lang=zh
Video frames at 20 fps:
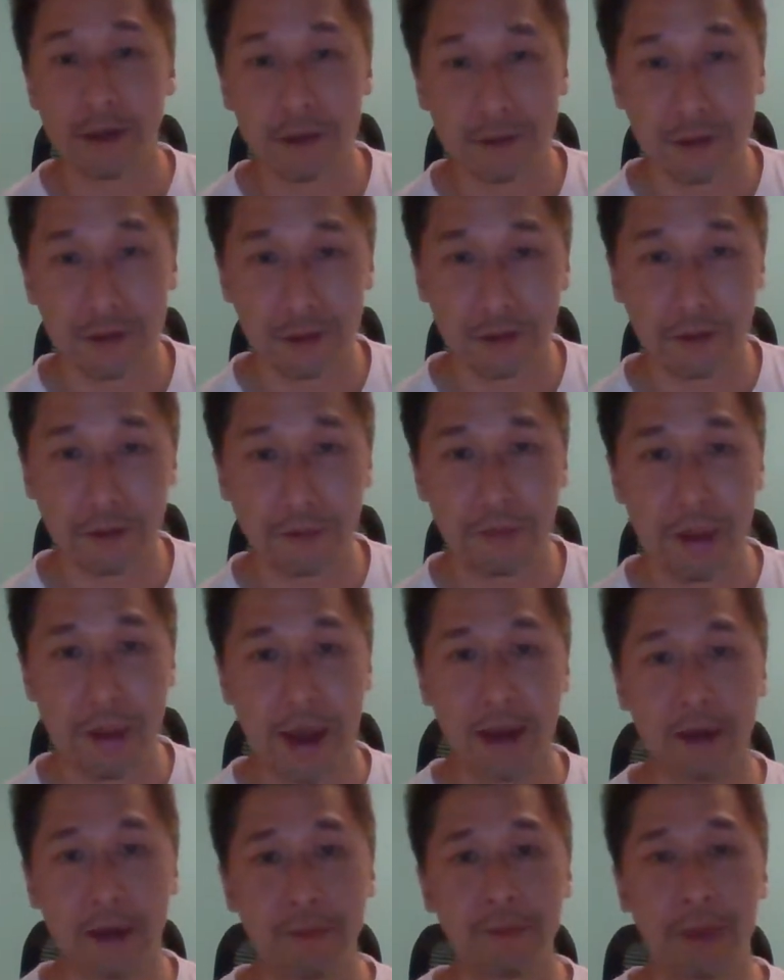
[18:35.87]
就
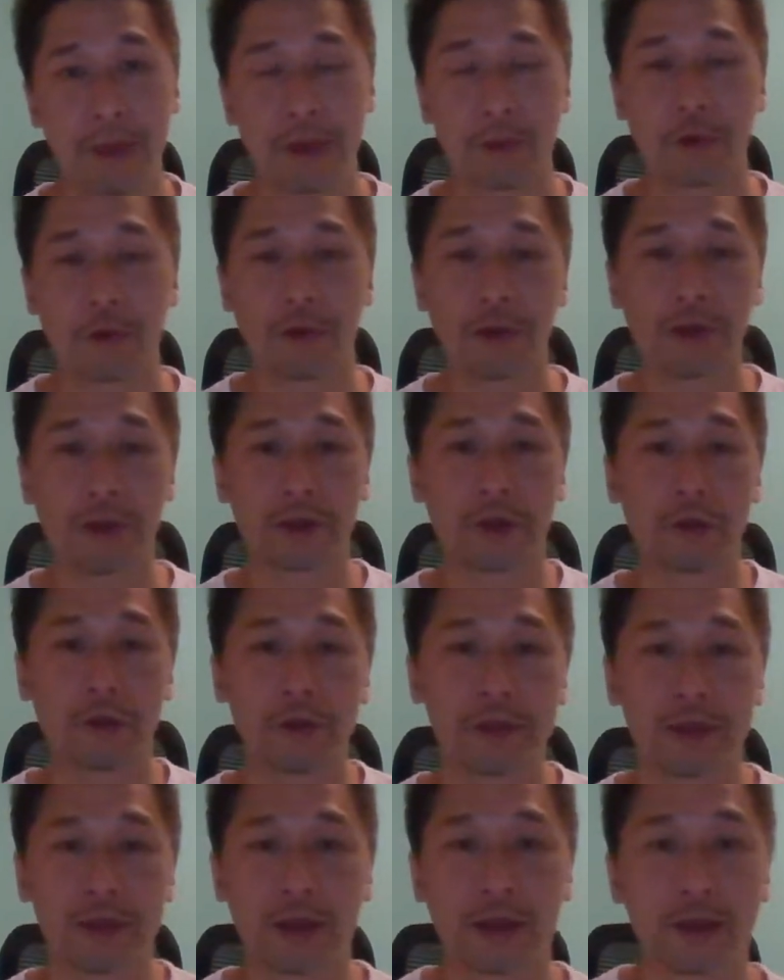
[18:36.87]
把美国的投
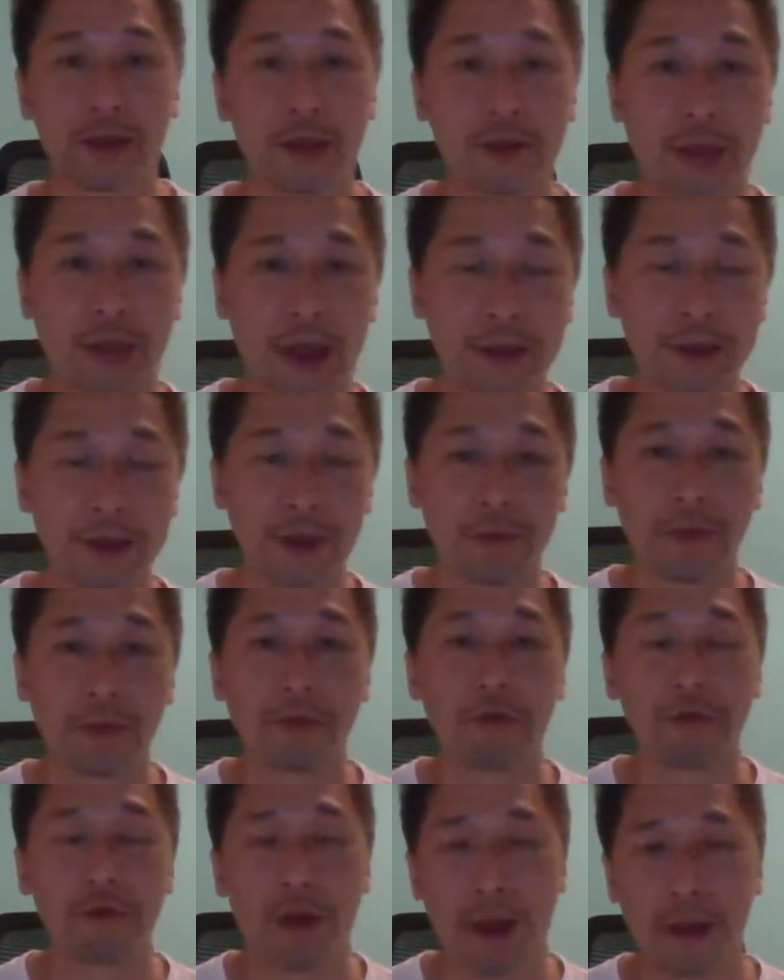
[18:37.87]
资人呢挡在门
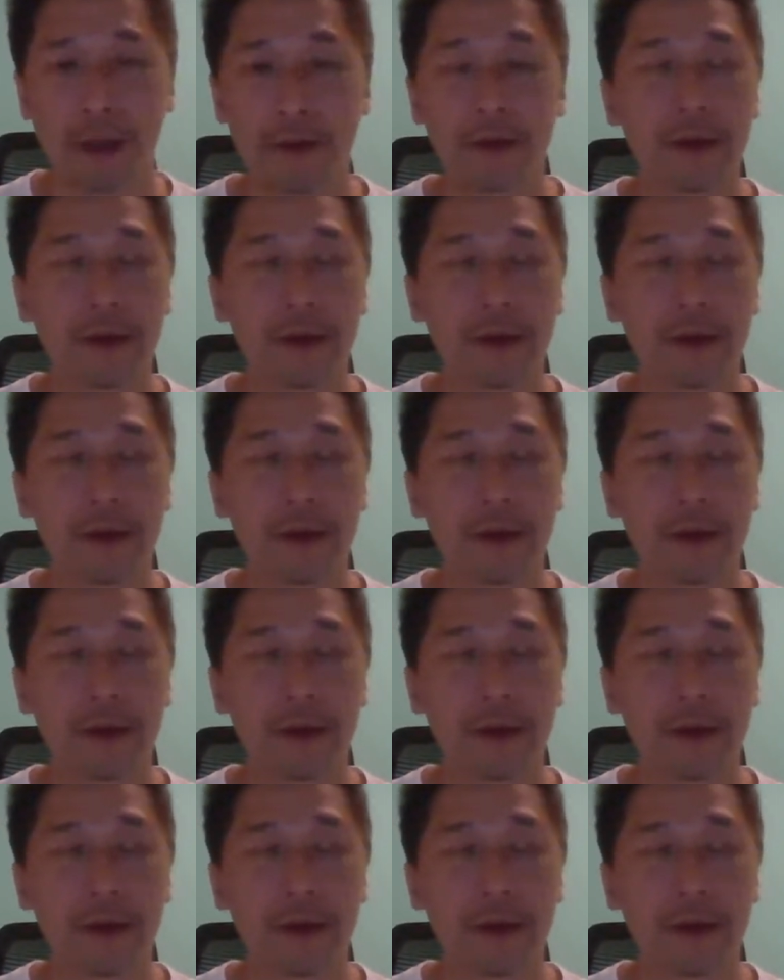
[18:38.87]
外。